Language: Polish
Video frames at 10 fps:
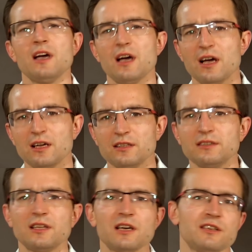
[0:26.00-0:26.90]
A
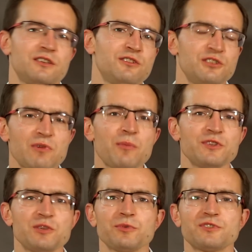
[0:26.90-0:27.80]
ta siła
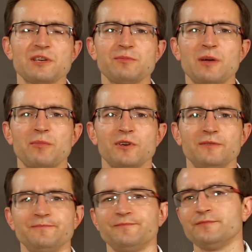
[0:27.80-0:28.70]
będzie potrzebna,
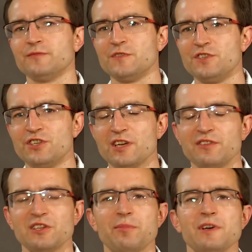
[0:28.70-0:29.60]
bo dzisiaj
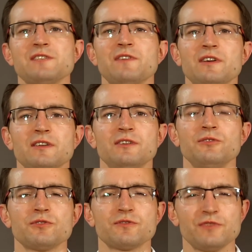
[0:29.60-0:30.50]
witam Państwa
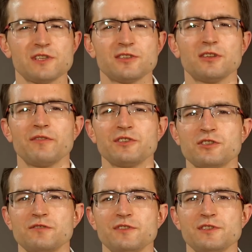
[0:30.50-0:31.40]
już w nieco nowej
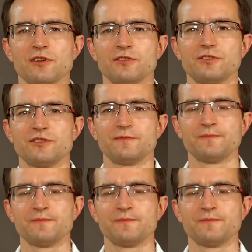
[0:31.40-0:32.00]
rzeczywistości.